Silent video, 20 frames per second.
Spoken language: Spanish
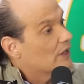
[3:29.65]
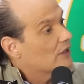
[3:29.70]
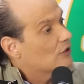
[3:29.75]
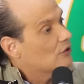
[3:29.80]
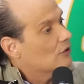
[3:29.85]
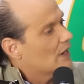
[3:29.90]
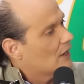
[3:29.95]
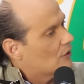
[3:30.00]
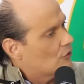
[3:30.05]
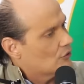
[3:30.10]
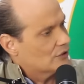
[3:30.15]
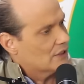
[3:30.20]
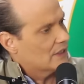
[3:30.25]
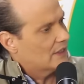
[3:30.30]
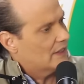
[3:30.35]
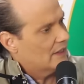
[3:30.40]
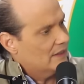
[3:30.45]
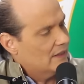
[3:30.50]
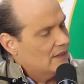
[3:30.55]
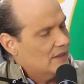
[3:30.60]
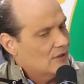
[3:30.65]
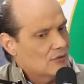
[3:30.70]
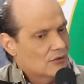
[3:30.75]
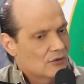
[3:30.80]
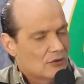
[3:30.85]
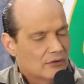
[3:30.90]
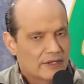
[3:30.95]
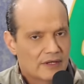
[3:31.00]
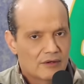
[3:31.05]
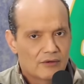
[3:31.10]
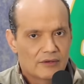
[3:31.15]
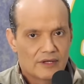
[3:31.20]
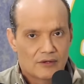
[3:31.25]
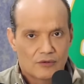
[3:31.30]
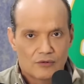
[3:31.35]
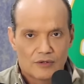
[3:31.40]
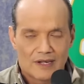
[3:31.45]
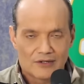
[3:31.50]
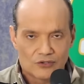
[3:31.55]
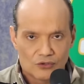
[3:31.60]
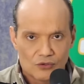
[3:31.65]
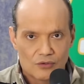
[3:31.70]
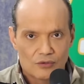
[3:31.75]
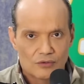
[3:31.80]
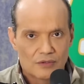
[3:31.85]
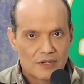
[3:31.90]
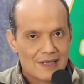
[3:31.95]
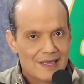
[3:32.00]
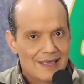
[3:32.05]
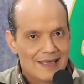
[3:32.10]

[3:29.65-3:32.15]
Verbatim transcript: y yo las cosas que digo lo digo de corazón.